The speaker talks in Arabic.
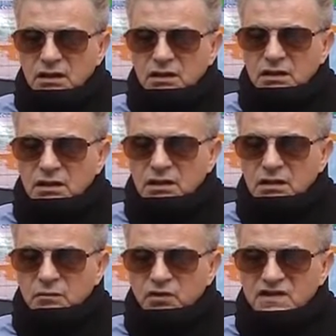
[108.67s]

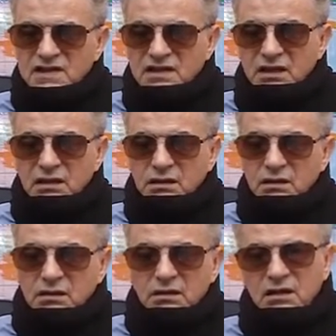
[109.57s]
لمونستير
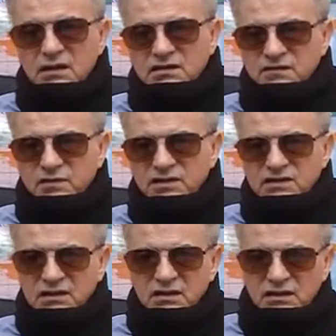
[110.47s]
للأسف
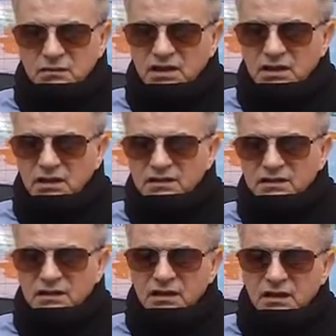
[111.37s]
مونستير كلمة
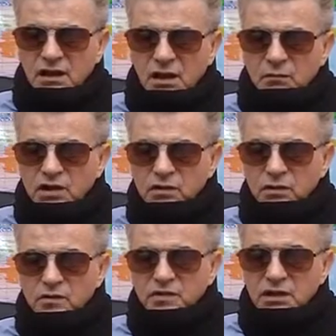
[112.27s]
لاتينية
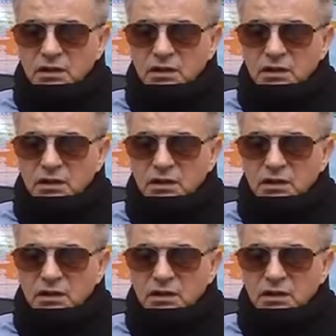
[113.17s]
بالقرب